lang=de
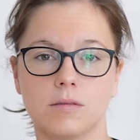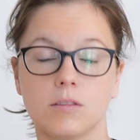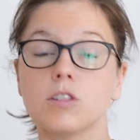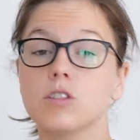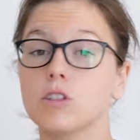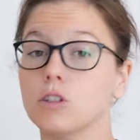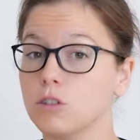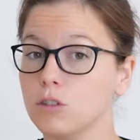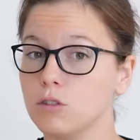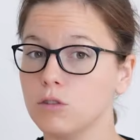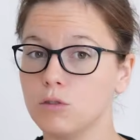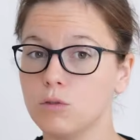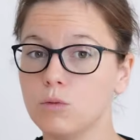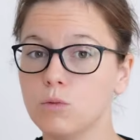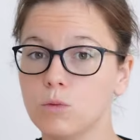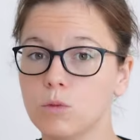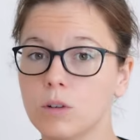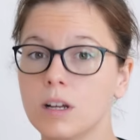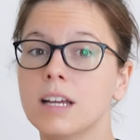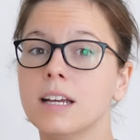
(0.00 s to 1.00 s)
Solltest
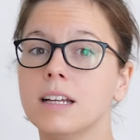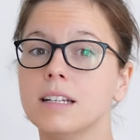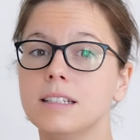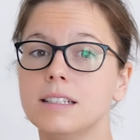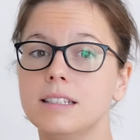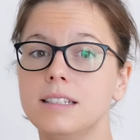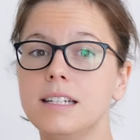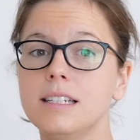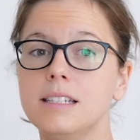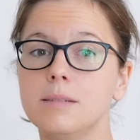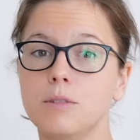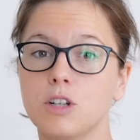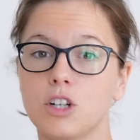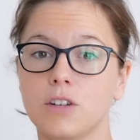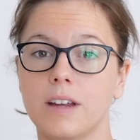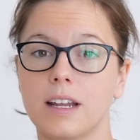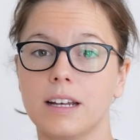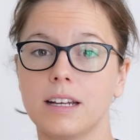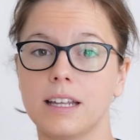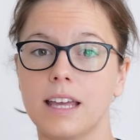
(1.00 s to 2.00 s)
du diese
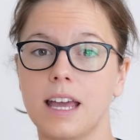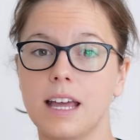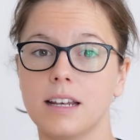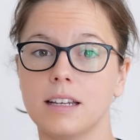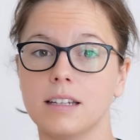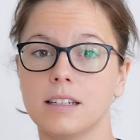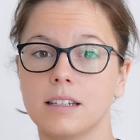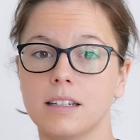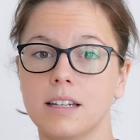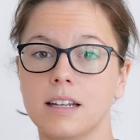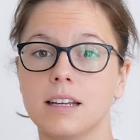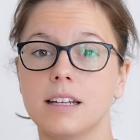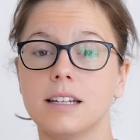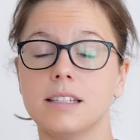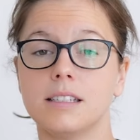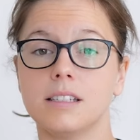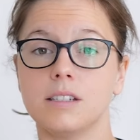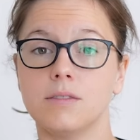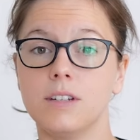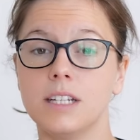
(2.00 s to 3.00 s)
Beschwerden kennen,
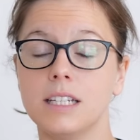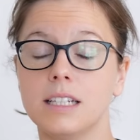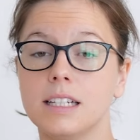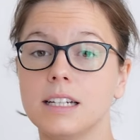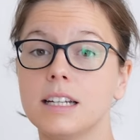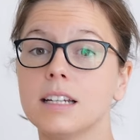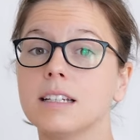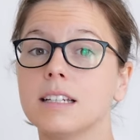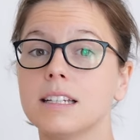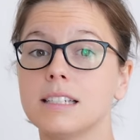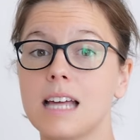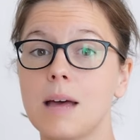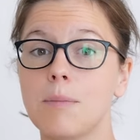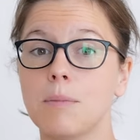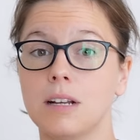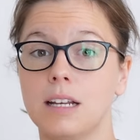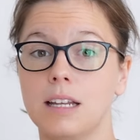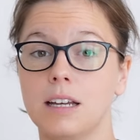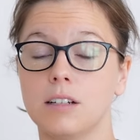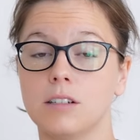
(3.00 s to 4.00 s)
ist es wichtig, das
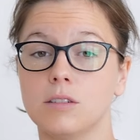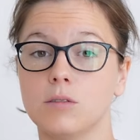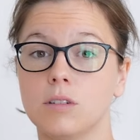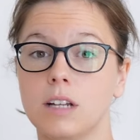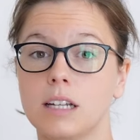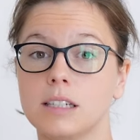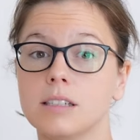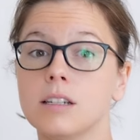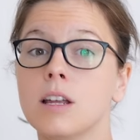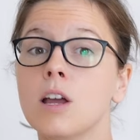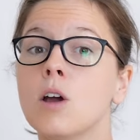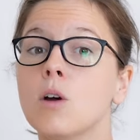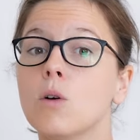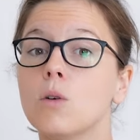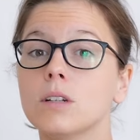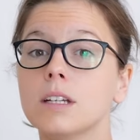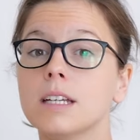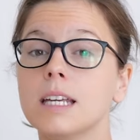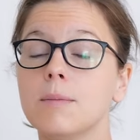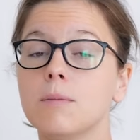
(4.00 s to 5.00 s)
abklären zu lassen
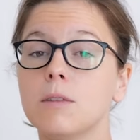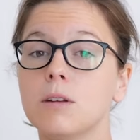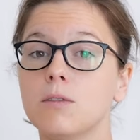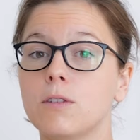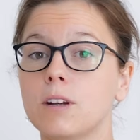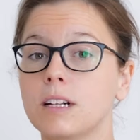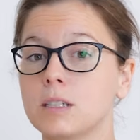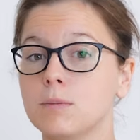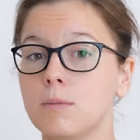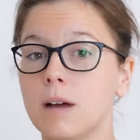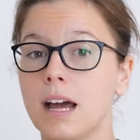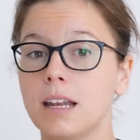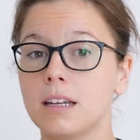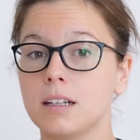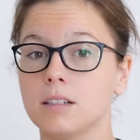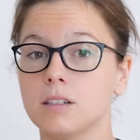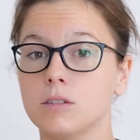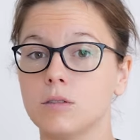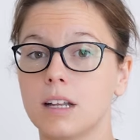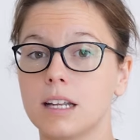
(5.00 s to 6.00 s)
und gegebenenfalls
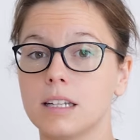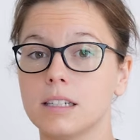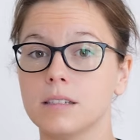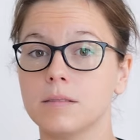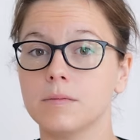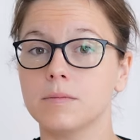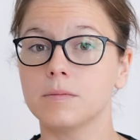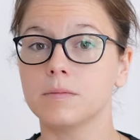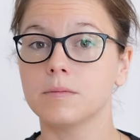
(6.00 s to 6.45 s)
behandeln zu lassen.